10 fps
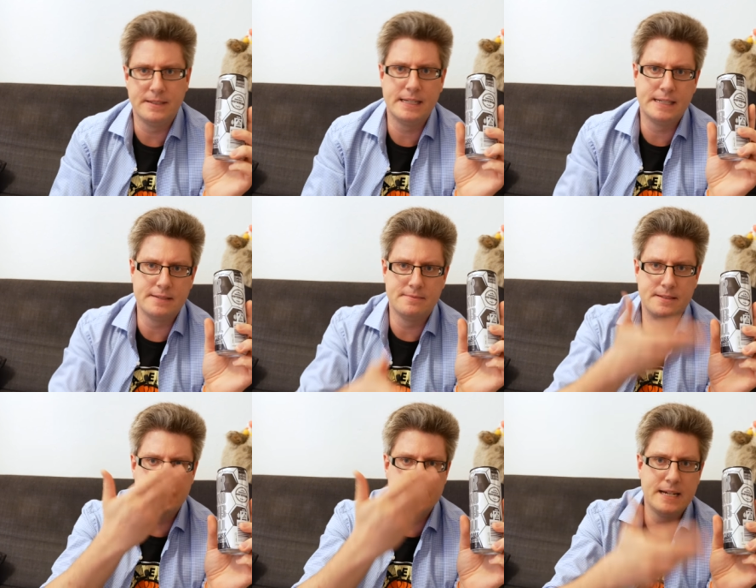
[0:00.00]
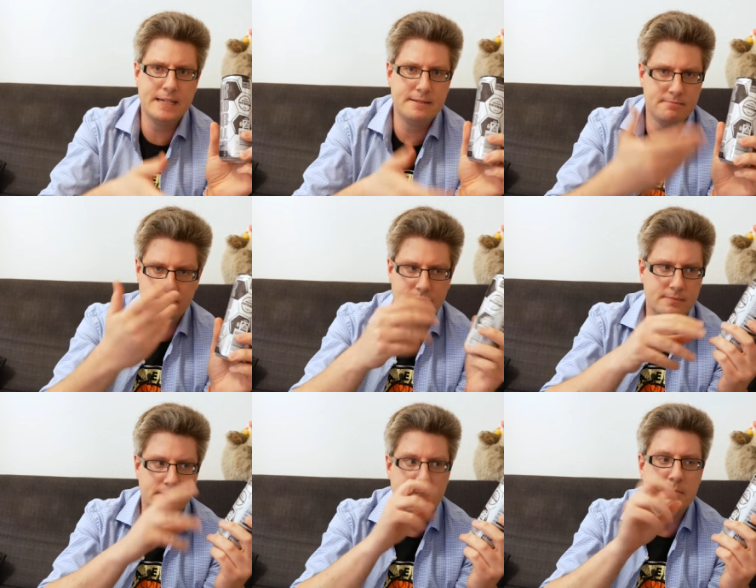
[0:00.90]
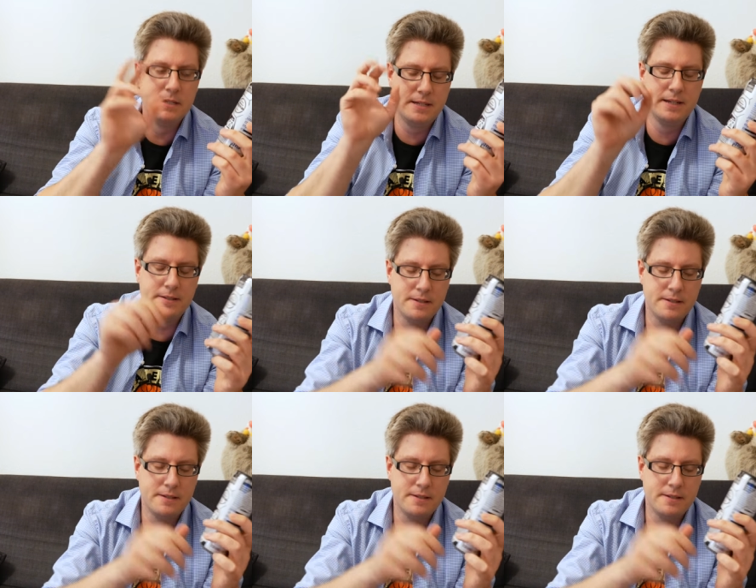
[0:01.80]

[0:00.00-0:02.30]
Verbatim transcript: Naja, Design Limited